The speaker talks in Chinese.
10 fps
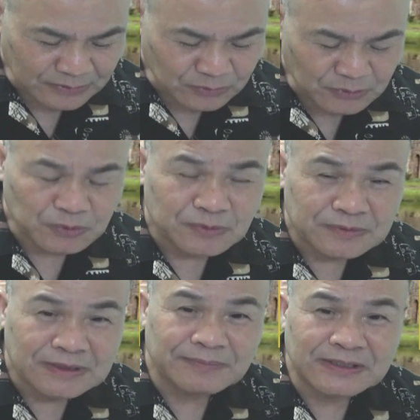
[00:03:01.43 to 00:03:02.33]
常多书，
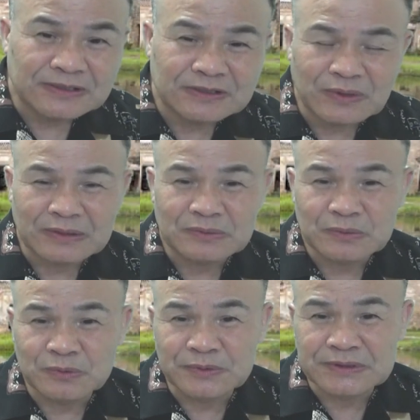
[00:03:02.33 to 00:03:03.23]
特别是对
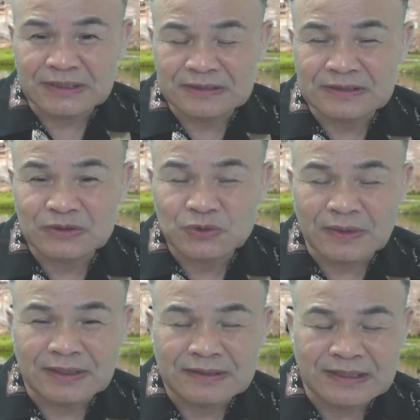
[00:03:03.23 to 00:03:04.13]
五行之书
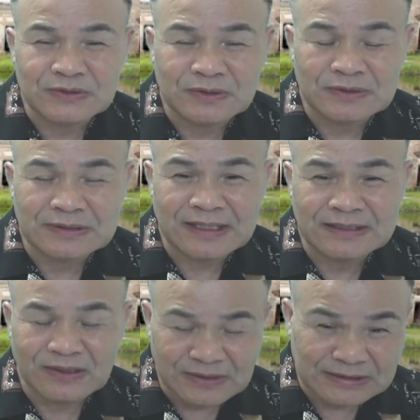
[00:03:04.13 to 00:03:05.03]
啊，他说他
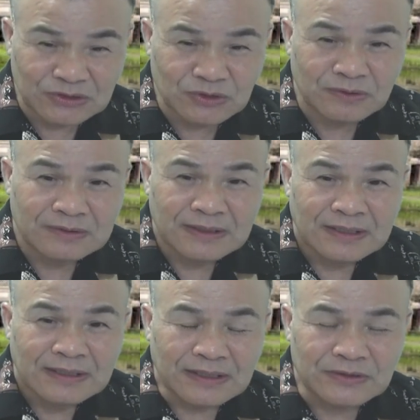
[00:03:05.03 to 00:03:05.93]
了然于胸，
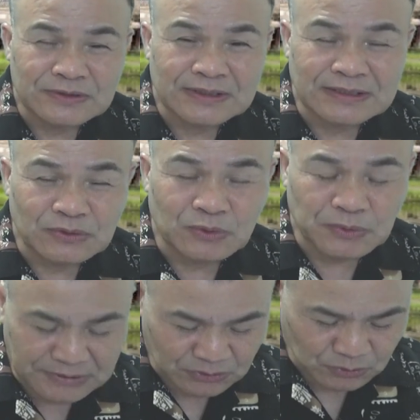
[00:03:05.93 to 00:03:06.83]
也就这个人
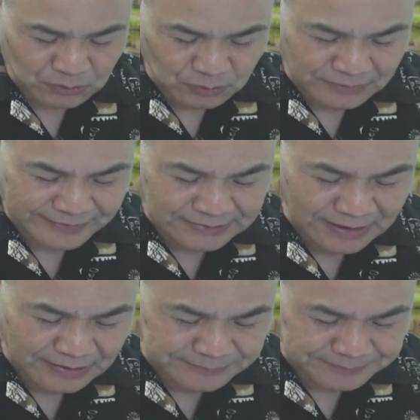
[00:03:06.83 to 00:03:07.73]
五行书读得非
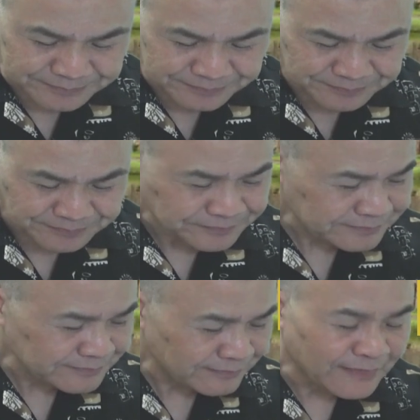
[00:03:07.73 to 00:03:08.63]
常好。
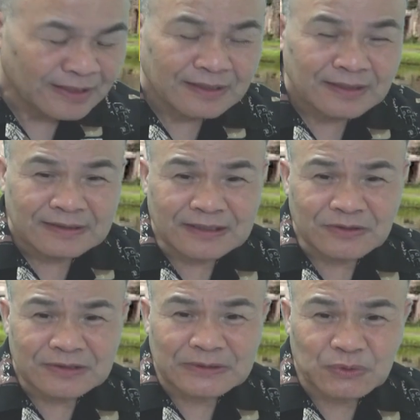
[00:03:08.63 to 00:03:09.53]
他
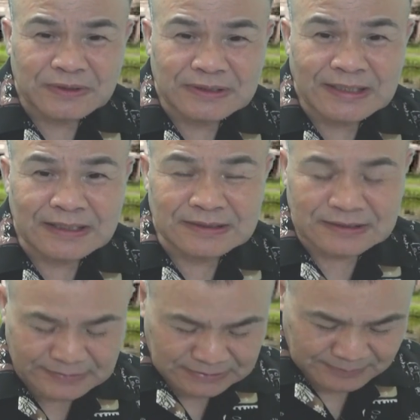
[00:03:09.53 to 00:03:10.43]
说他最厉害的
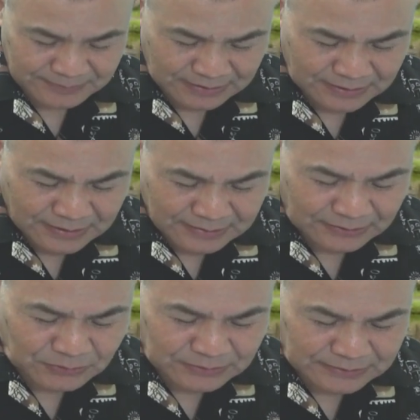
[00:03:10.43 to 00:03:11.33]
地方什么呢？
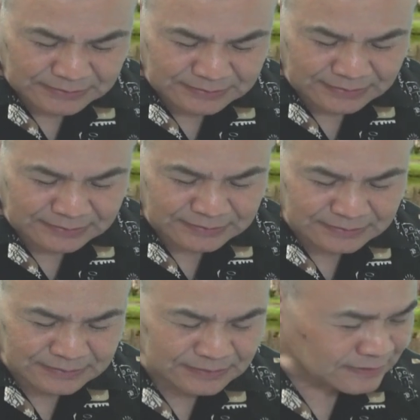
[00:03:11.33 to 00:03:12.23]
他说以人
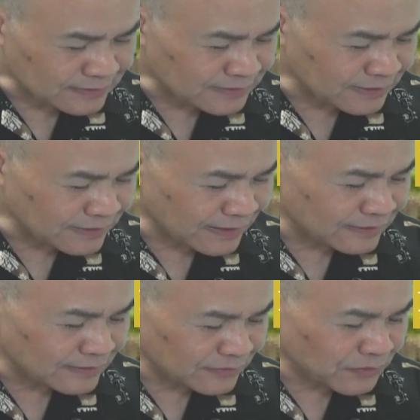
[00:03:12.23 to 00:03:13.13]
之死生
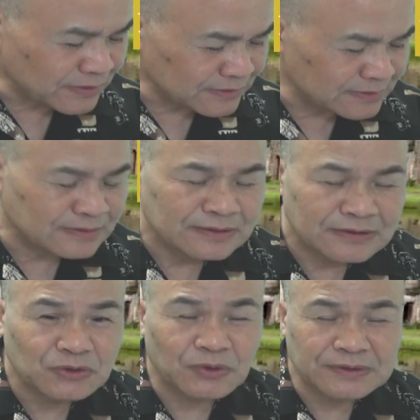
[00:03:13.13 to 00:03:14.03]
年月日
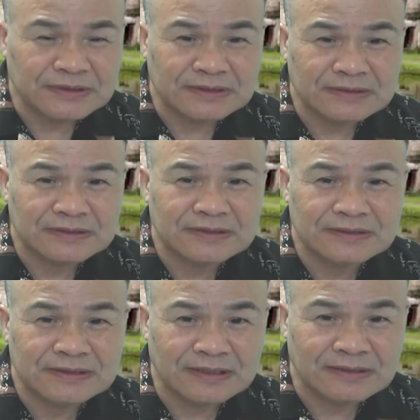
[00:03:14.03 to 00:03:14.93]
所值日
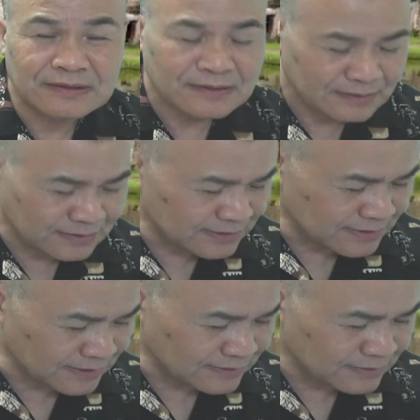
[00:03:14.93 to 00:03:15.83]
辰日
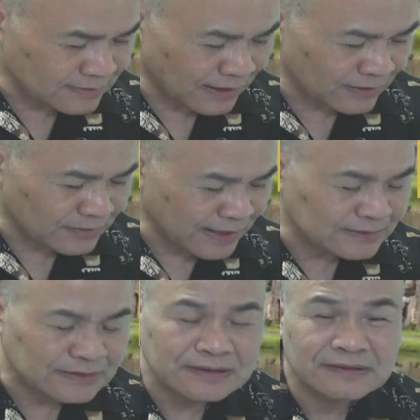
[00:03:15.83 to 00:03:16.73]
辰，还有
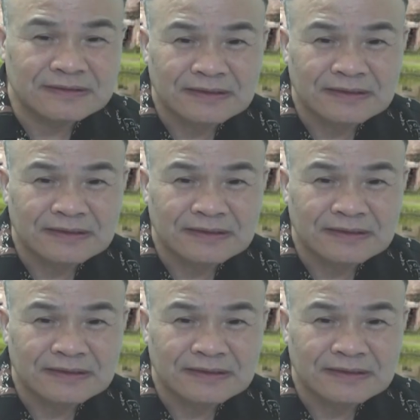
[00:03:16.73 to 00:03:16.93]
干支，